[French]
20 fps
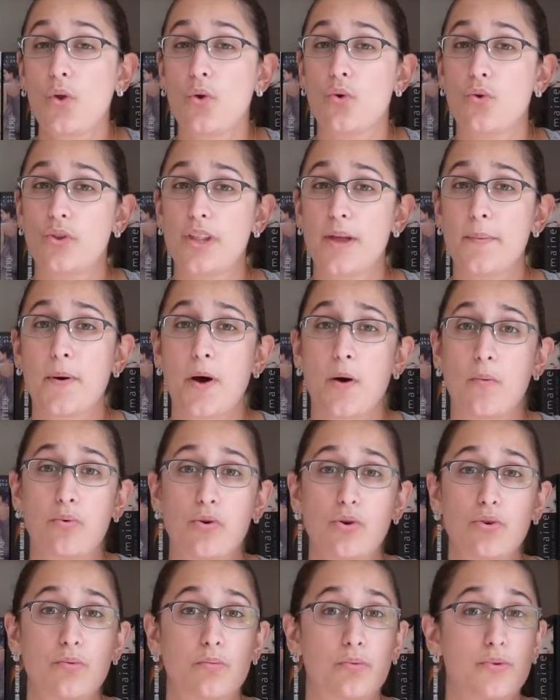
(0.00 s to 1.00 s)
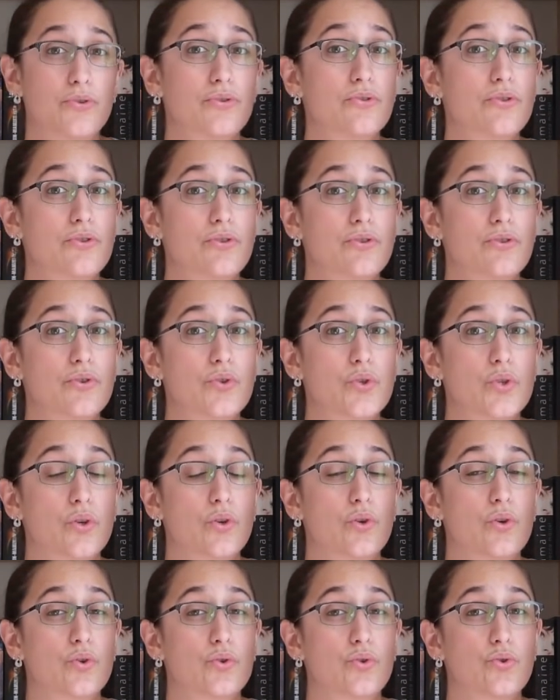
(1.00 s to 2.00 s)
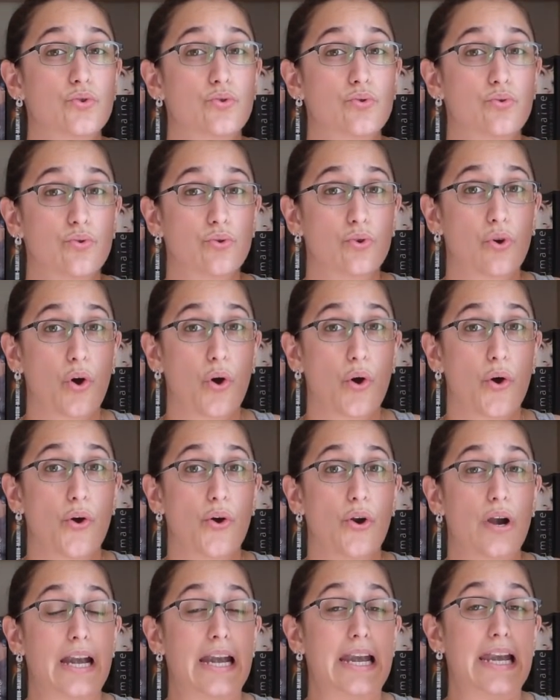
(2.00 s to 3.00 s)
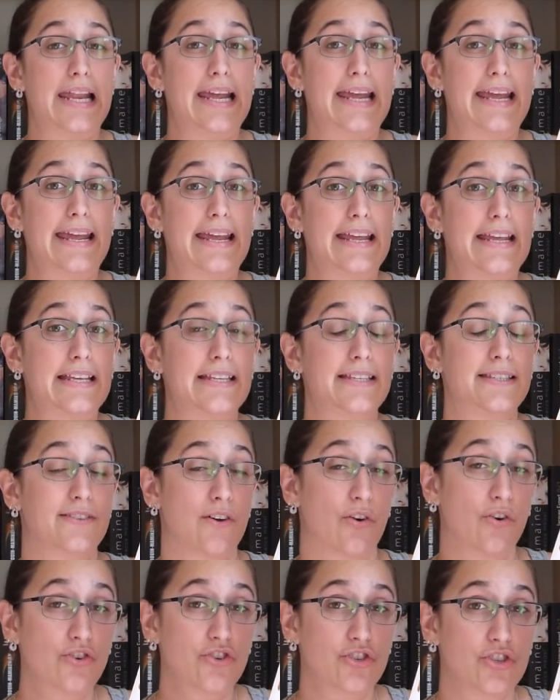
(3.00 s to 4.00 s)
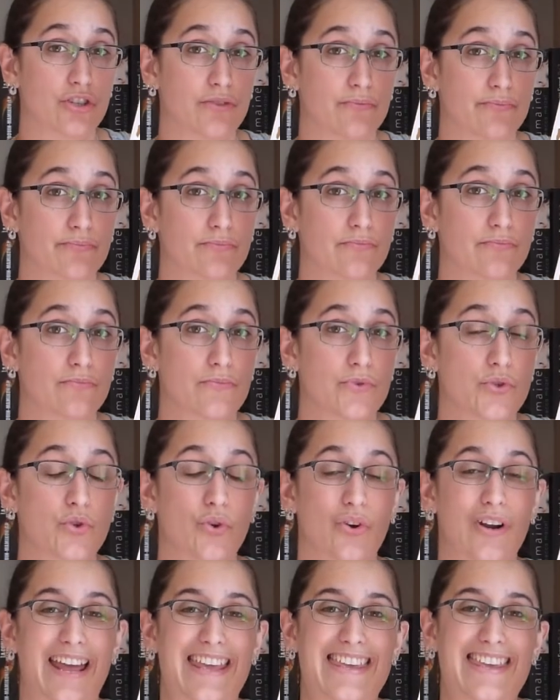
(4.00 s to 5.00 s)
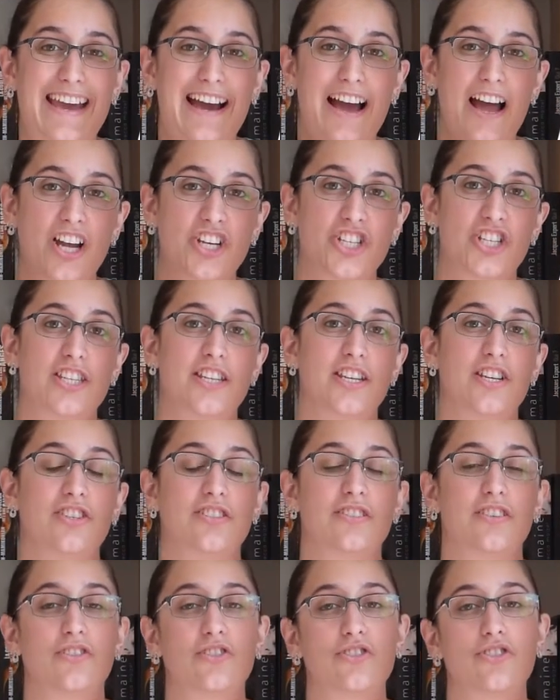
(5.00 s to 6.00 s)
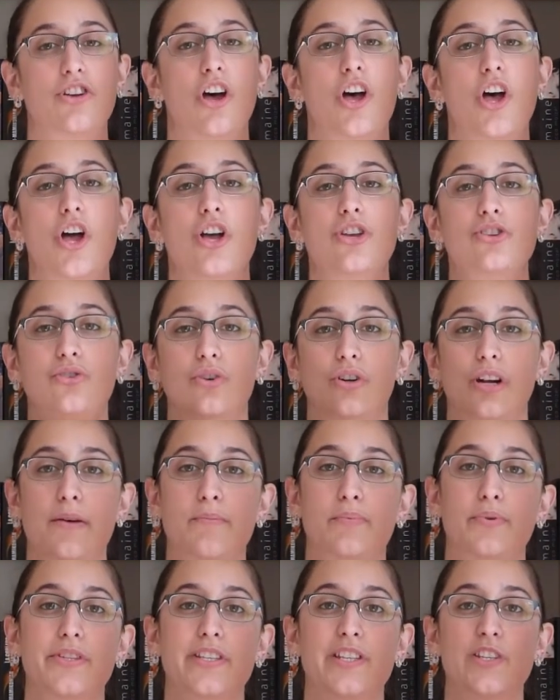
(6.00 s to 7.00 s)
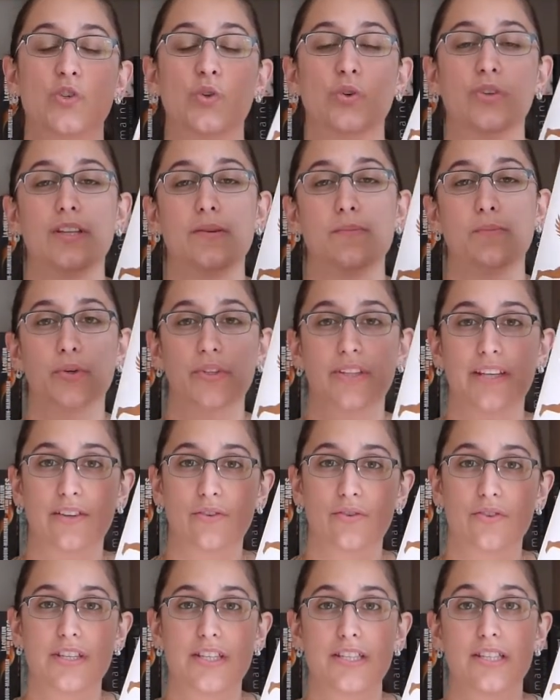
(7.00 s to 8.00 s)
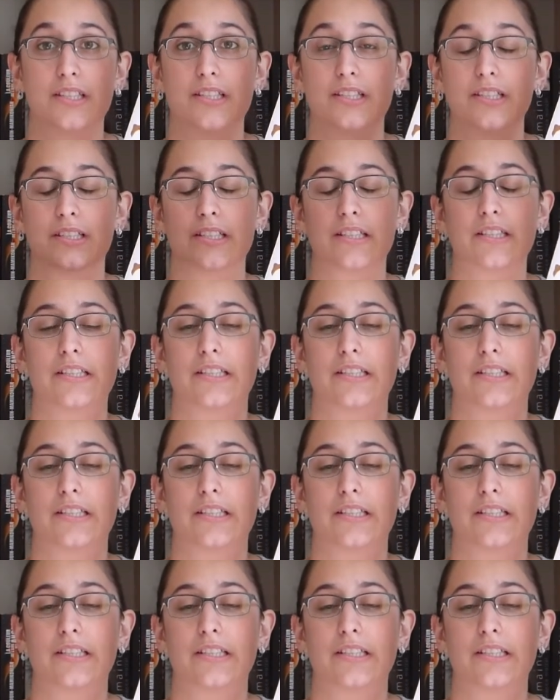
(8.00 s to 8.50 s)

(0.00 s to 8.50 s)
On apprend beaucoup plus de choses sur les anges, sur la hiérarchie des anges, sur la position des protagonistes euh,